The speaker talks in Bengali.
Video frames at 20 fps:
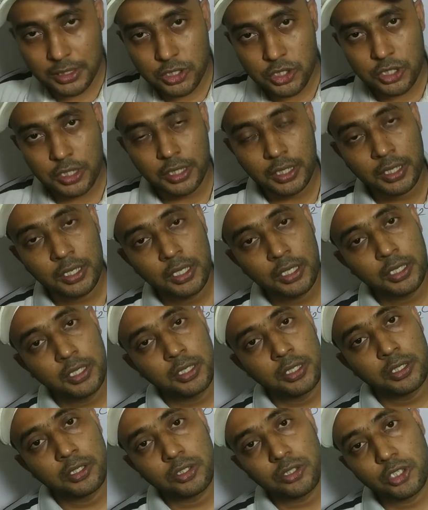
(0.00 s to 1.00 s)
দিচ্ছি
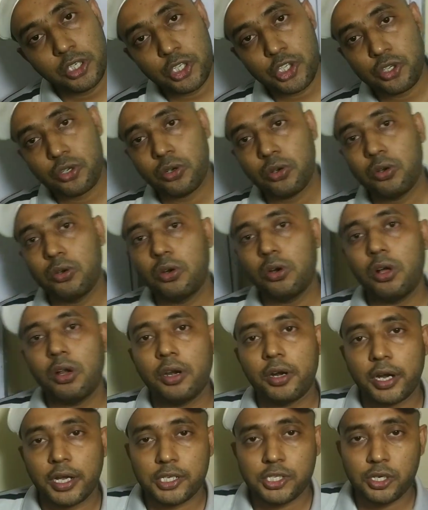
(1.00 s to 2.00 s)
যে সকল
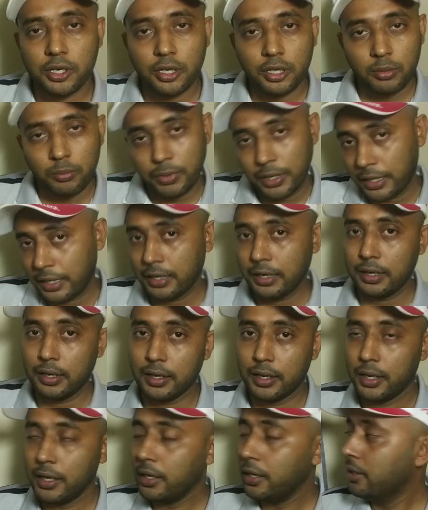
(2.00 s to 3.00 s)
রাসায়নিক
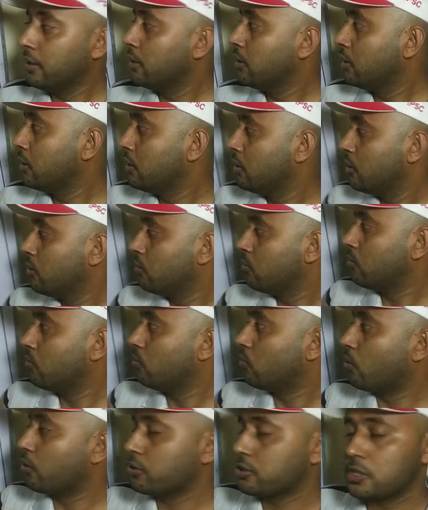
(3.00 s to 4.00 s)
বিক্রিয়ায়
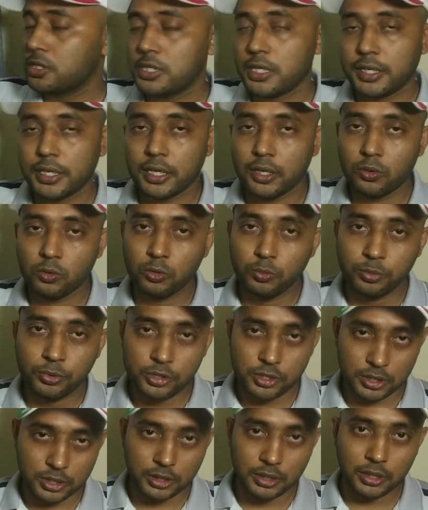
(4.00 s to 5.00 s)
অক্সিজেনের
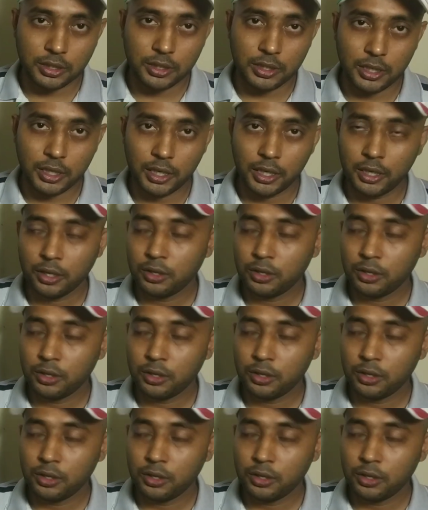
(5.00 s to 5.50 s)
উপস্থিতিতে